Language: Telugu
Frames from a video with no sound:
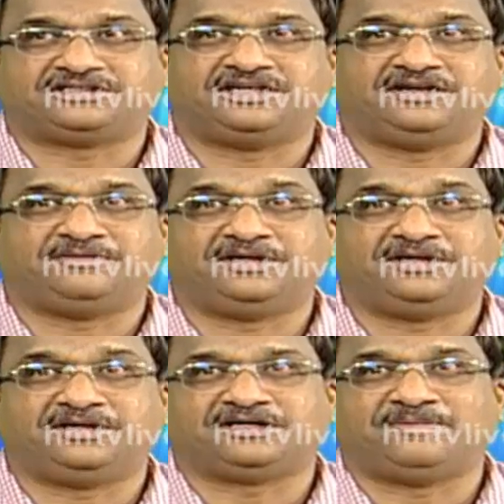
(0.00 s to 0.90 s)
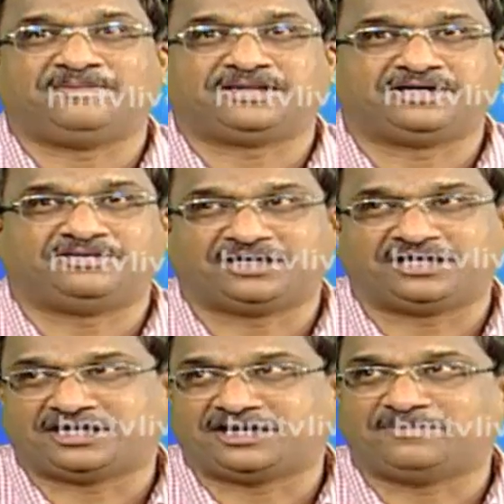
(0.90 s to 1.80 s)
నేను ఎనిమిదేళ్ళు ఎమ్మెల్సీగా ఉన్నా
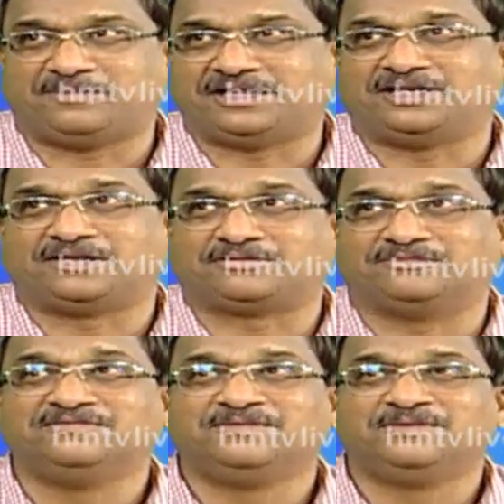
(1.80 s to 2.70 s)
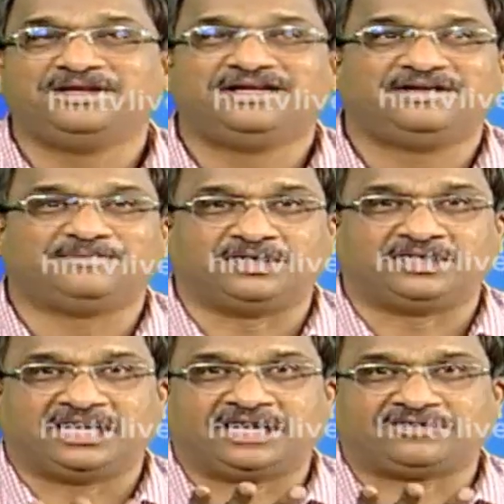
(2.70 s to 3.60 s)
కనుక నాకు బాగా తెలుసు
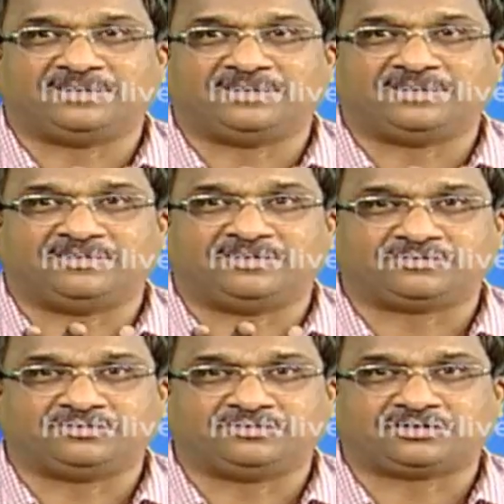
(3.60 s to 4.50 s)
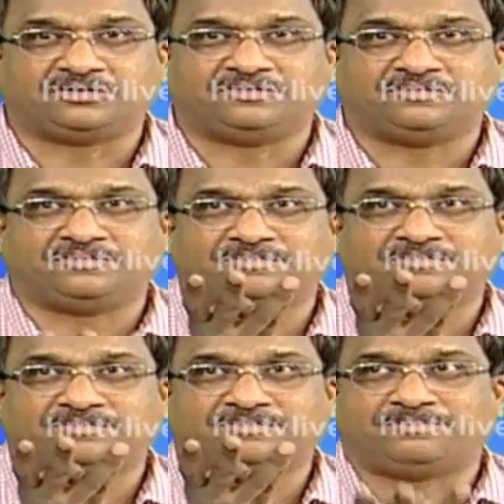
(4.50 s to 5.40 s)
పొలిటికల్ యాక్టివిటీ మనం అనుకున్నట్లు
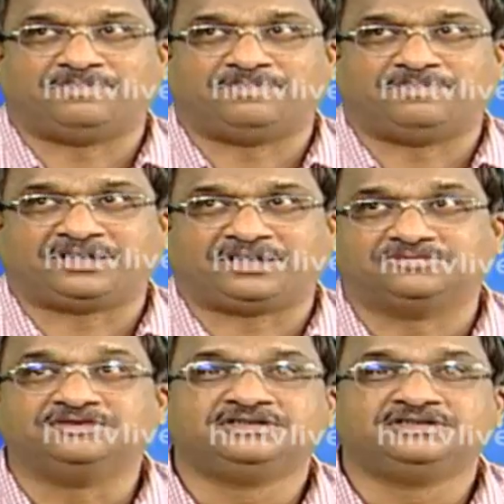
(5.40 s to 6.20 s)
బయటకు ఉండదు